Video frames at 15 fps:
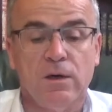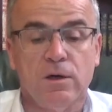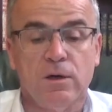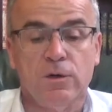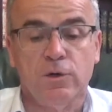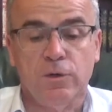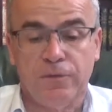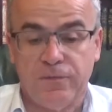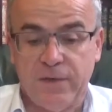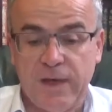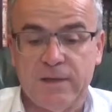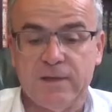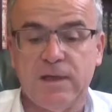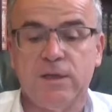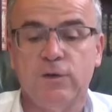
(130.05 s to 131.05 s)
euh, de
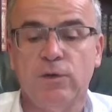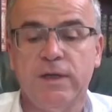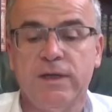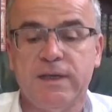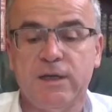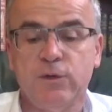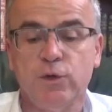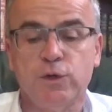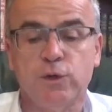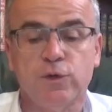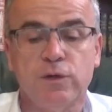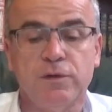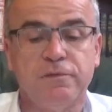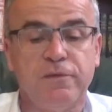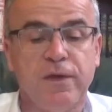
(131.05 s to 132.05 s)
fête et que les cadeaux
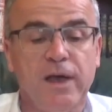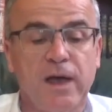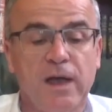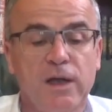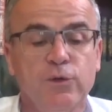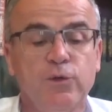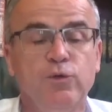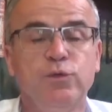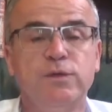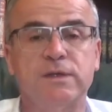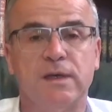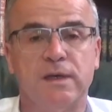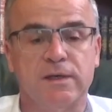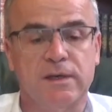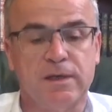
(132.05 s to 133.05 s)
sont offerts à l'un de nous
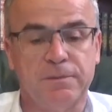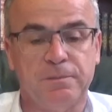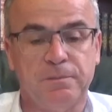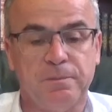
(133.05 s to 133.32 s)
cinq.